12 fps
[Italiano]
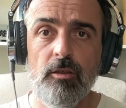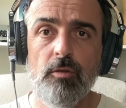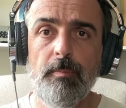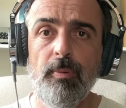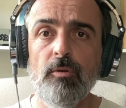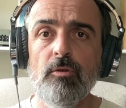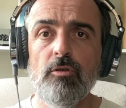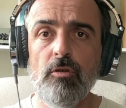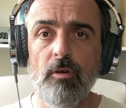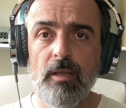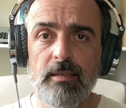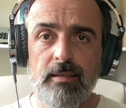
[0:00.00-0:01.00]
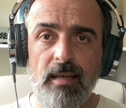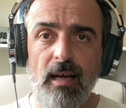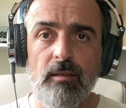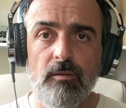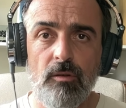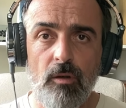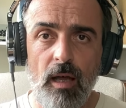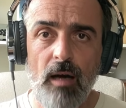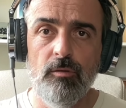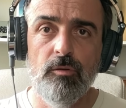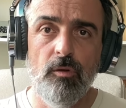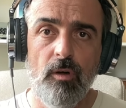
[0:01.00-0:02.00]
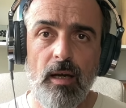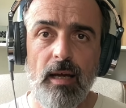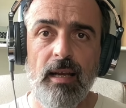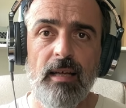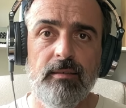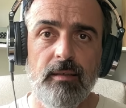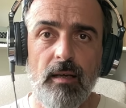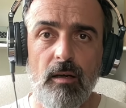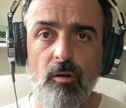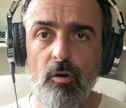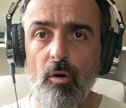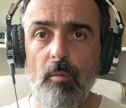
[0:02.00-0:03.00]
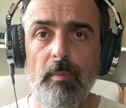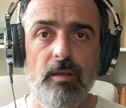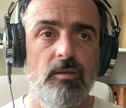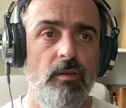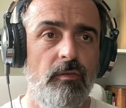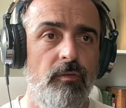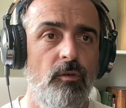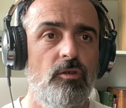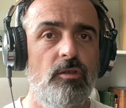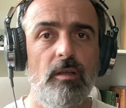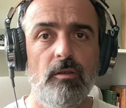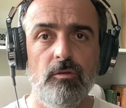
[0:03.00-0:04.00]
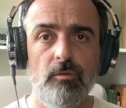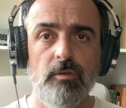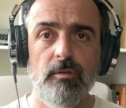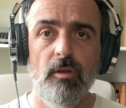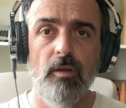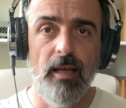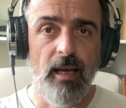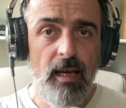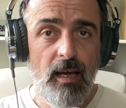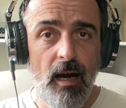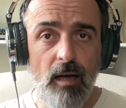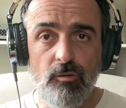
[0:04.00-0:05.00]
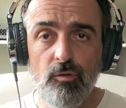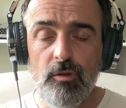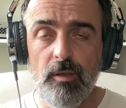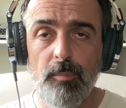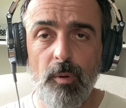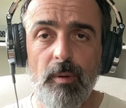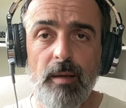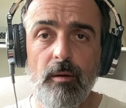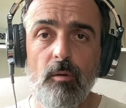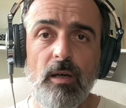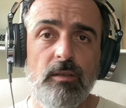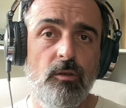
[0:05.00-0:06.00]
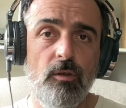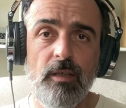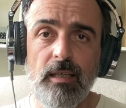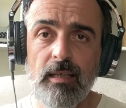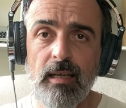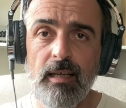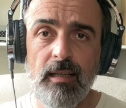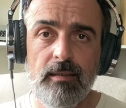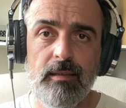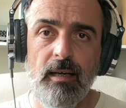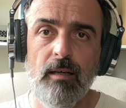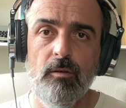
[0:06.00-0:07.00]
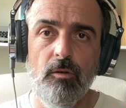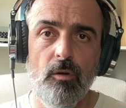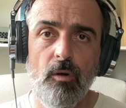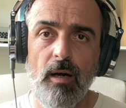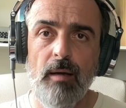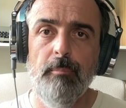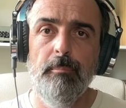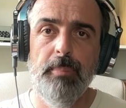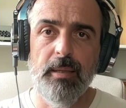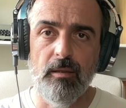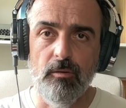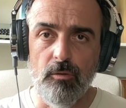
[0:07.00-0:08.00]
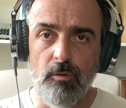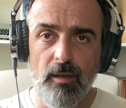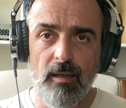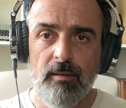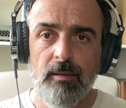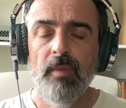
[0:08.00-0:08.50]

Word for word: sponsorizzando l'auto elettrica come se fosse la soluzione a tutti i problemi quando in realtà non lo è per nulla